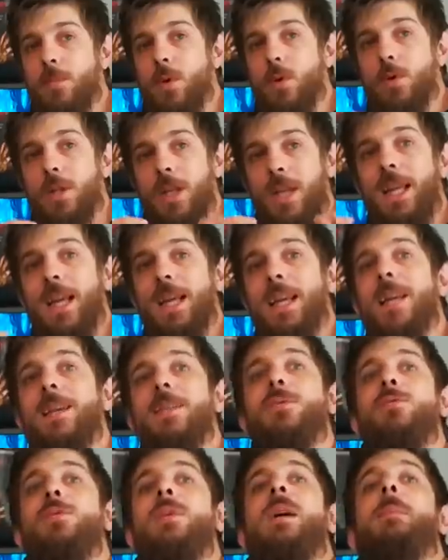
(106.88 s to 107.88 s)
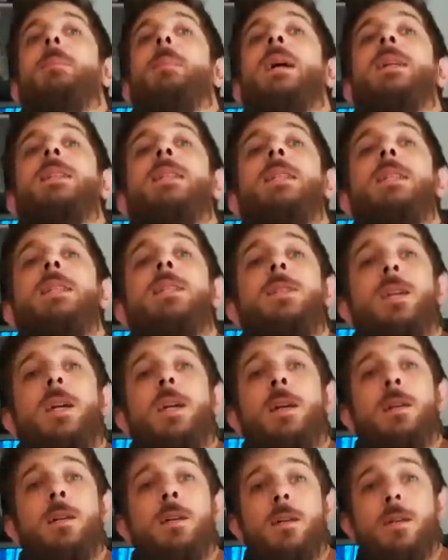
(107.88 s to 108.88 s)
Me gustaría que haya una
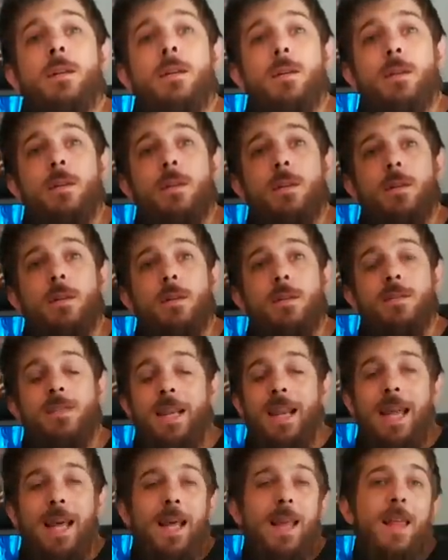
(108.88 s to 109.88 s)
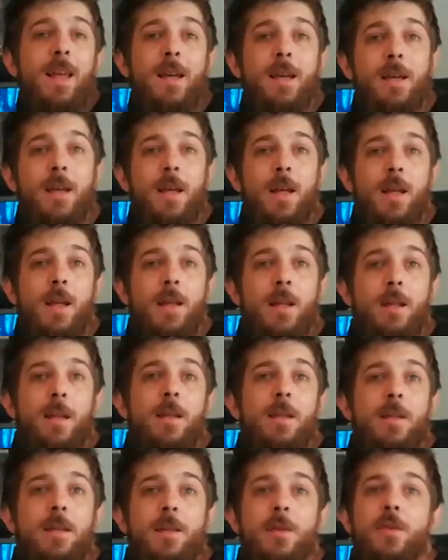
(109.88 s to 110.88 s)
pastilla salada.
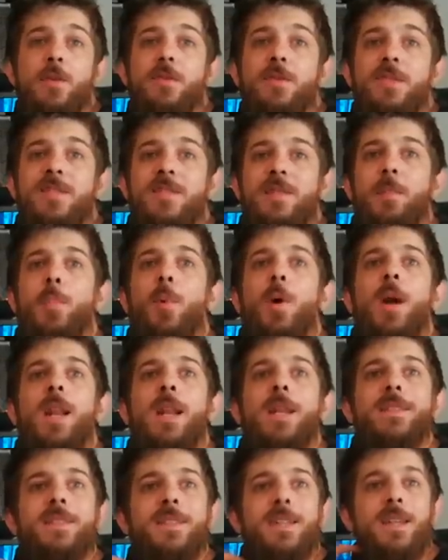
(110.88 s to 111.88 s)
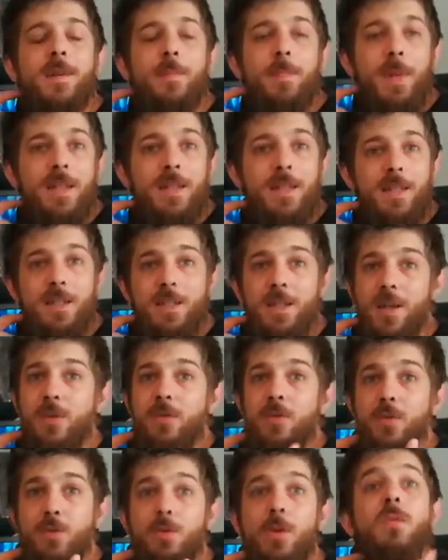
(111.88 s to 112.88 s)
Digo, si se pueden hacer pastillas
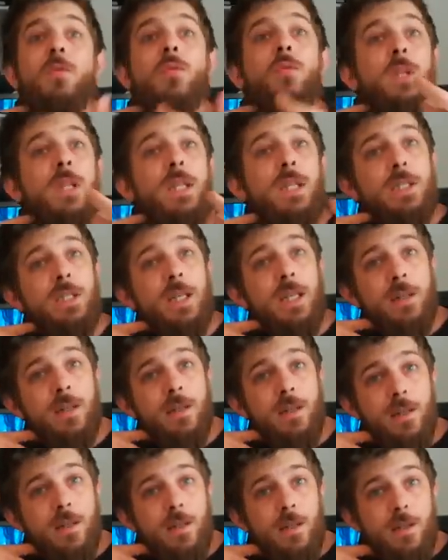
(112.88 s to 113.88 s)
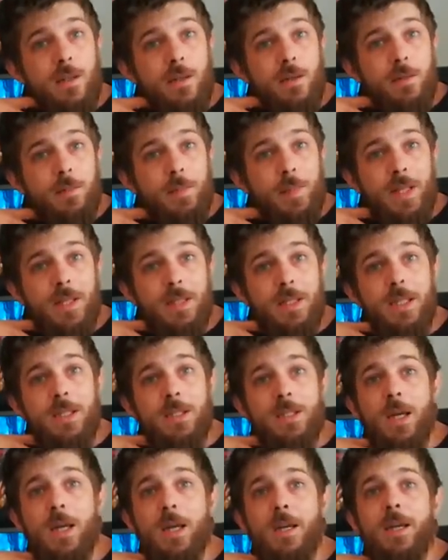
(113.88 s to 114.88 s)
con gusto a frutilla,
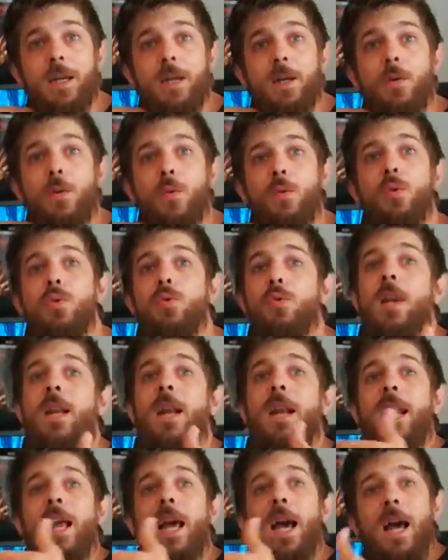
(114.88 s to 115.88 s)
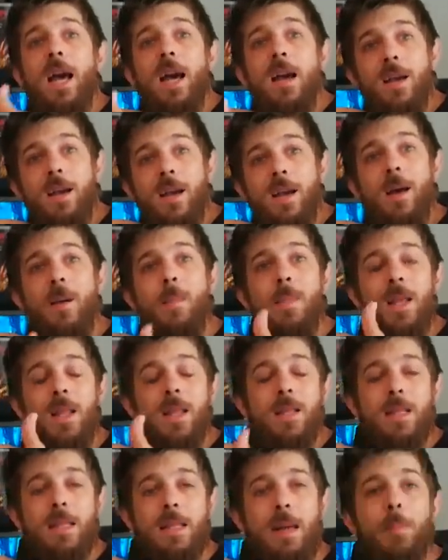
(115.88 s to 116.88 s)
pastillas con gusto a naná, a
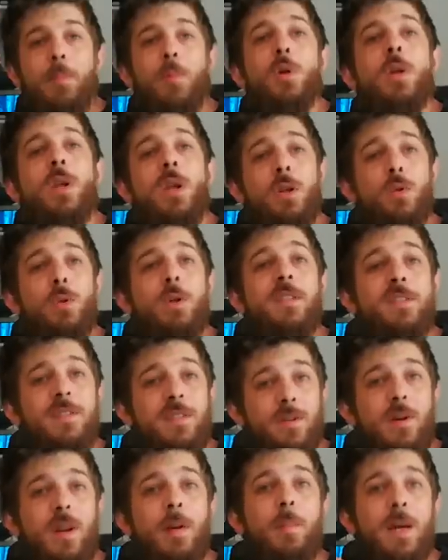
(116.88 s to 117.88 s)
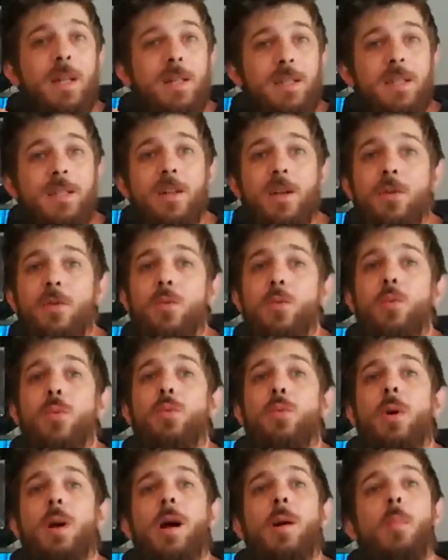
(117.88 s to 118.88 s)
menta, ¿por qué no hacer una pastilla con
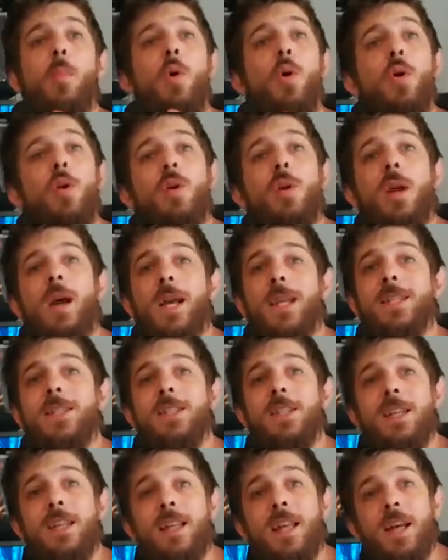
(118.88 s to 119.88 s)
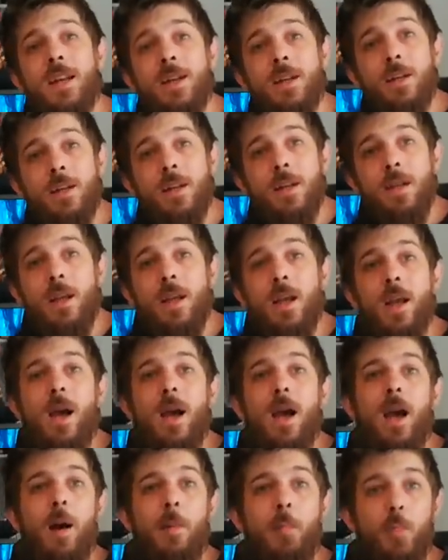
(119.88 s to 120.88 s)
gusto a jamón, a cheddar,
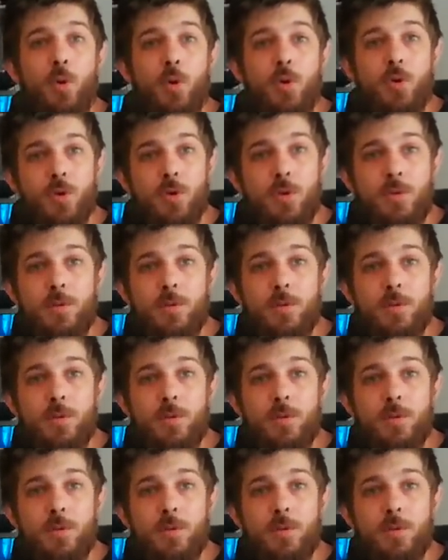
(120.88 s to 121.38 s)
a pollo?